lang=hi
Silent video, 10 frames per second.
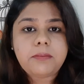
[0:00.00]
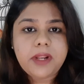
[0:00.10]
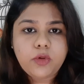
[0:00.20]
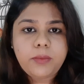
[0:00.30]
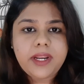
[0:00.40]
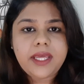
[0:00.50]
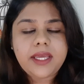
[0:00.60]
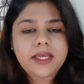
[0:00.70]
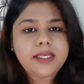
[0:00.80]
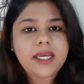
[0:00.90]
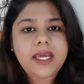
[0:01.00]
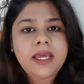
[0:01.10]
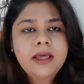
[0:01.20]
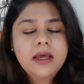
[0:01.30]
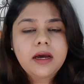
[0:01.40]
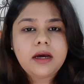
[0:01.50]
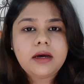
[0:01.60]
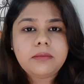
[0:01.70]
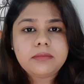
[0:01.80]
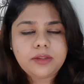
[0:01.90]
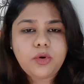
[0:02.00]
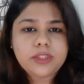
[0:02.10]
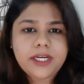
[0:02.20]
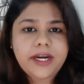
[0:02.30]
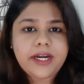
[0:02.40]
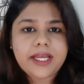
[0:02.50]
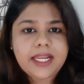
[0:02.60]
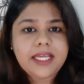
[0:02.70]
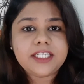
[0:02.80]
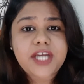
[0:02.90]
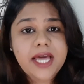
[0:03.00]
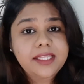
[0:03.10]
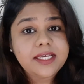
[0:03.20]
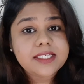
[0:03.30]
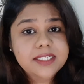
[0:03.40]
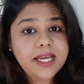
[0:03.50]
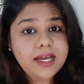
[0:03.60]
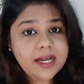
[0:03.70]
बिल्कुल भी नहीं है ये दो तीन घंटे के लिए शायद ये स्टे